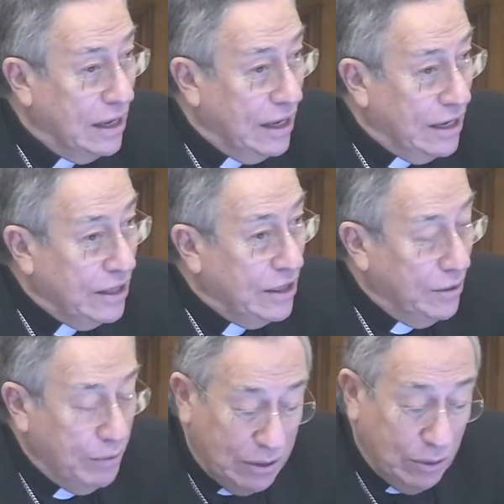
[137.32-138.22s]
y
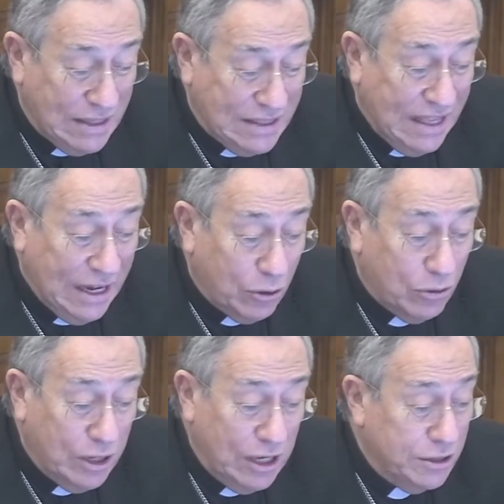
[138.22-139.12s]
debido al
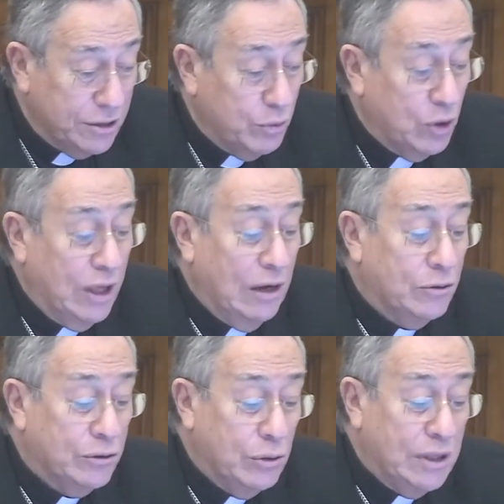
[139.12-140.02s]
terrorismo de
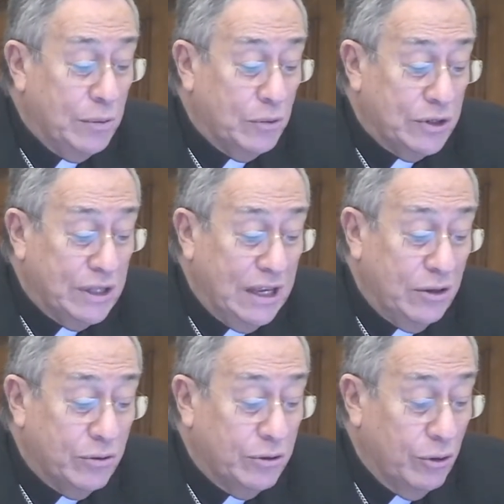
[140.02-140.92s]
los últimos
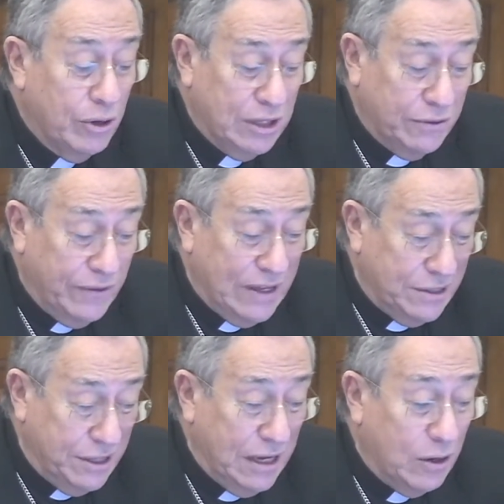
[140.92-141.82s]
años no es
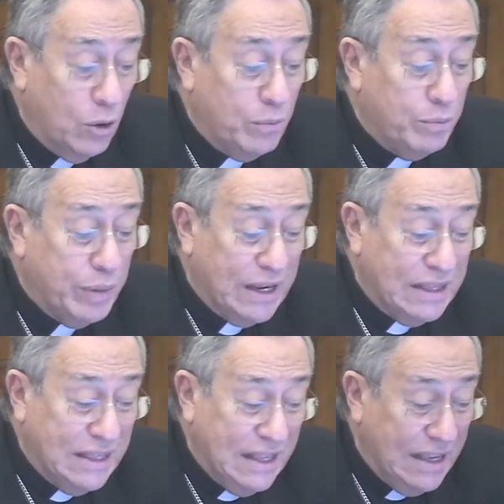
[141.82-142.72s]
fácil
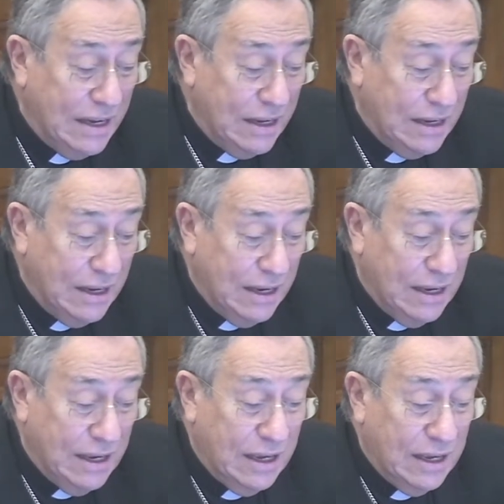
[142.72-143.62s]
comprender
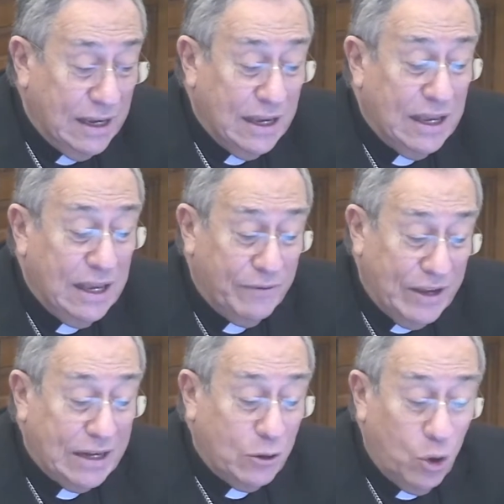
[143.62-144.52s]
y
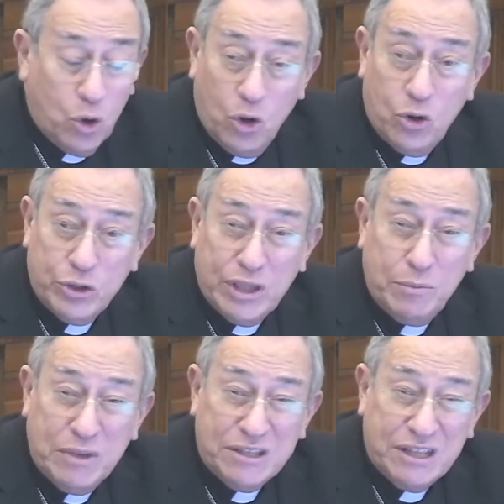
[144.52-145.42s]
ver con ojos de
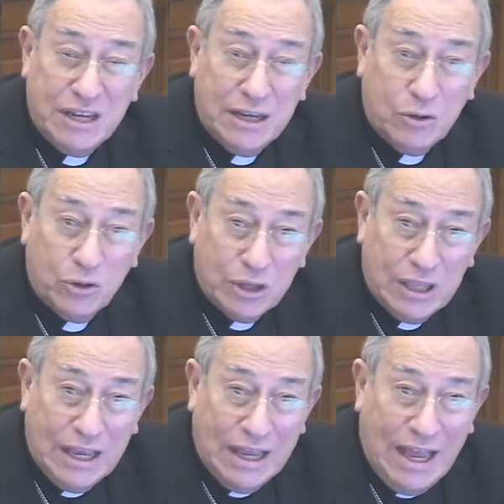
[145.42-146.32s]

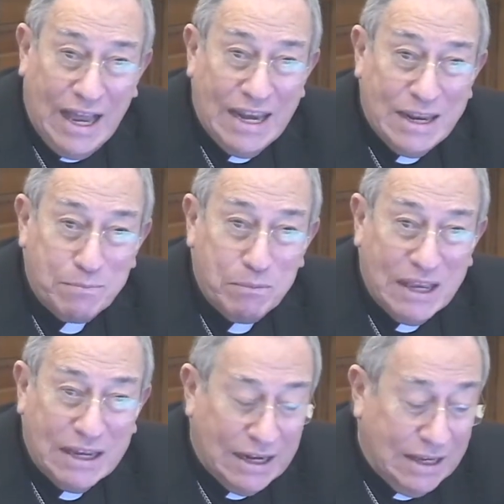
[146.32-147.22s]
misericordia al
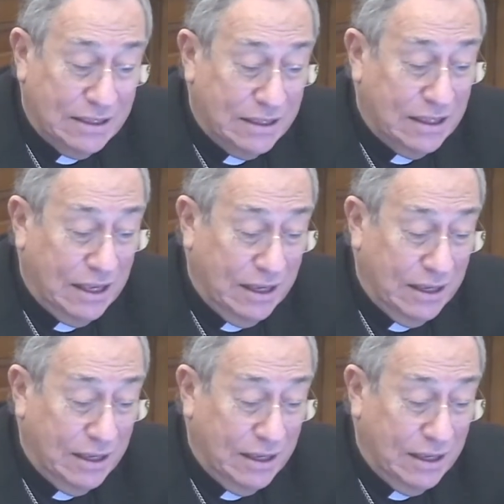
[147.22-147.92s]
inmigrante.